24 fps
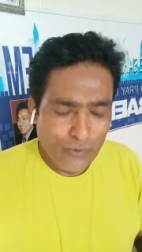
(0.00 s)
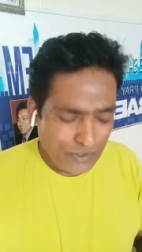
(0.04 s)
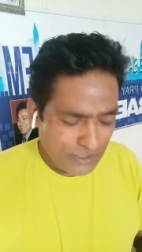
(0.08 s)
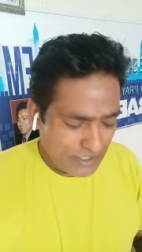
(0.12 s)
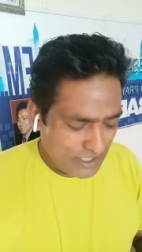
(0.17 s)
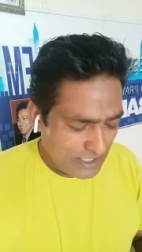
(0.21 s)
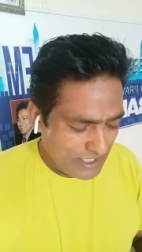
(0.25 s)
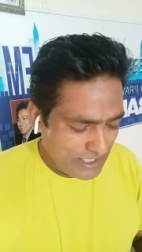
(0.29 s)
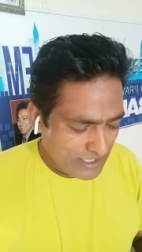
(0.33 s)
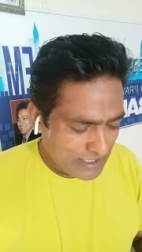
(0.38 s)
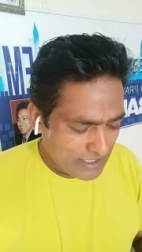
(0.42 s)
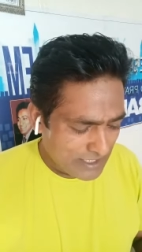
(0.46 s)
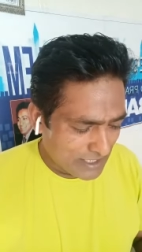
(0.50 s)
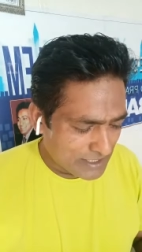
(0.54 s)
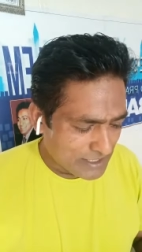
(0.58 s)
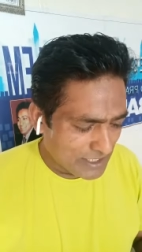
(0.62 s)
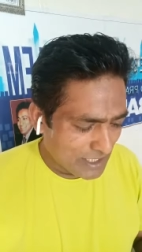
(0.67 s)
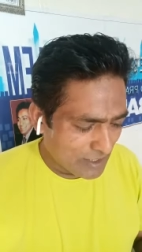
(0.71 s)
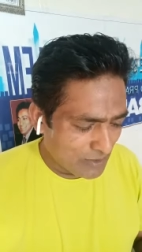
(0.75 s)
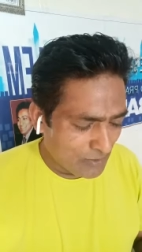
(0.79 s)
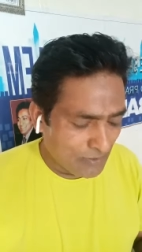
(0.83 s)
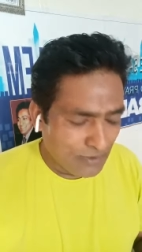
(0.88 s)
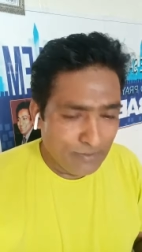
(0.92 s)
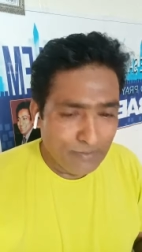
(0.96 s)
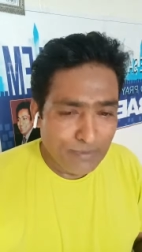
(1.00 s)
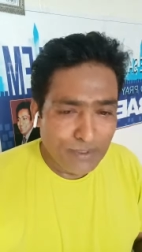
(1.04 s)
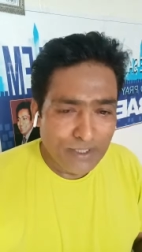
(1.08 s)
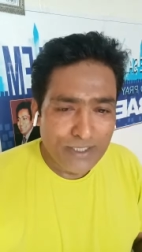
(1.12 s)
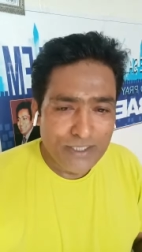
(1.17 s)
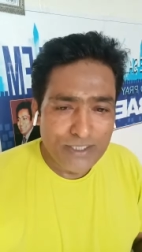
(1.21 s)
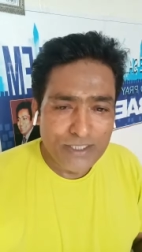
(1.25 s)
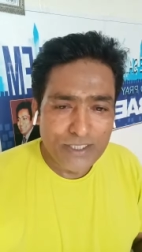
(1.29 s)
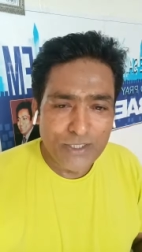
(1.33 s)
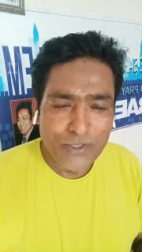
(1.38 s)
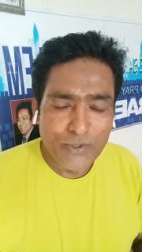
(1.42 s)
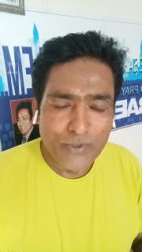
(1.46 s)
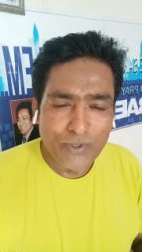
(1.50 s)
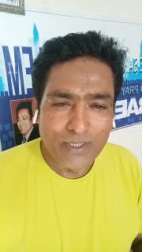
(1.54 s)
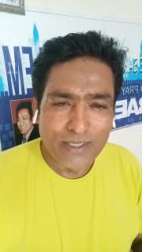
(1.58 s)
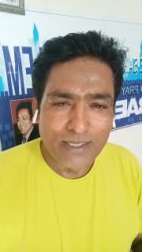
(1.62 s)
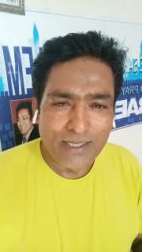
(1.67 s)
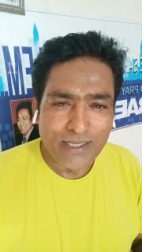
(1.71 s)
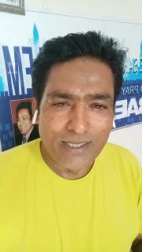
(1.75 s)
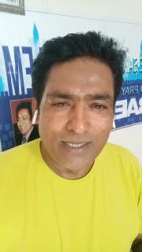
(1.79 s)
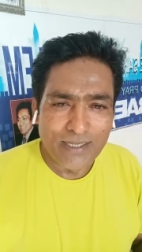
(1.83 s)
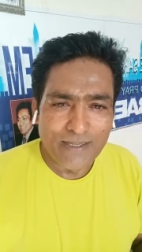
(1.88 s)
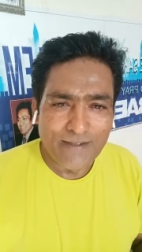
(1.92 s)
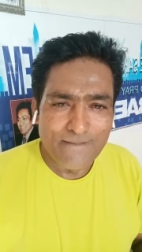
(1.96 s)
उसी शिक्षा को हम कंटिन्यू
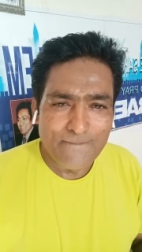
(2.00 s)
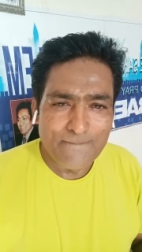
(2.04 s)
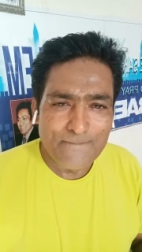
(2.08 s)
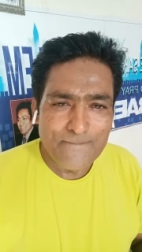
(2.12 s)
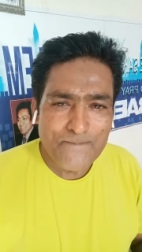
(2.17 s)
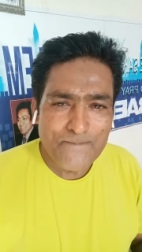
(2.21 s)
करेंगे